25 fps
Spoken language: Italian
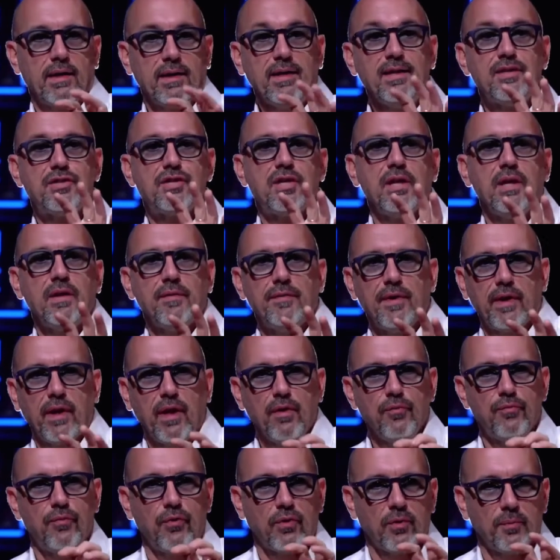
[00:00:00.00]
ricevere
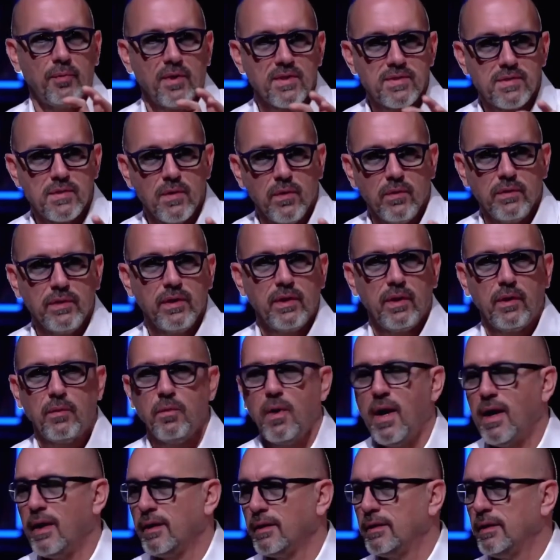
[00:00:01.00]
informazioni
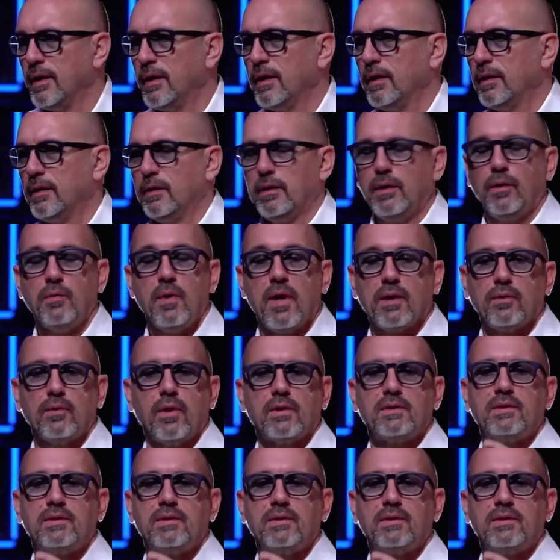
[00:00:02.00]
riguardo, riguardo